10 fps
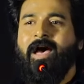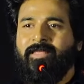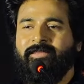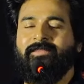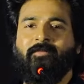
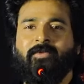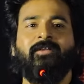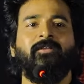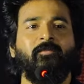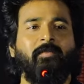அதை இந்த
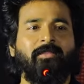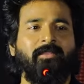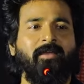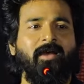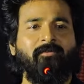அமரனுக்கும்
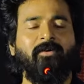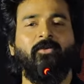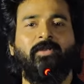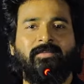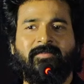பார்த்தேன்
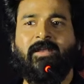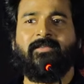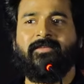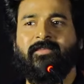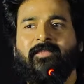அவங்களுடைய
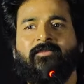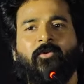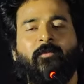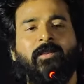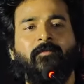ஸ்ட்ராட்டஜி அதாவது
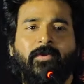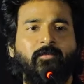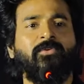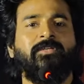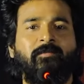ஒரு படம்
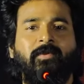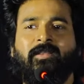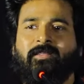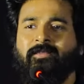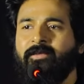ப்ரமோஷன்
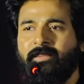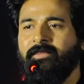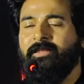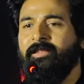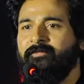
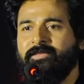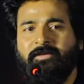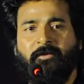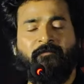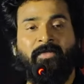பண்ணுறதுங்கிறது இல்லை
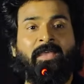விஷயம்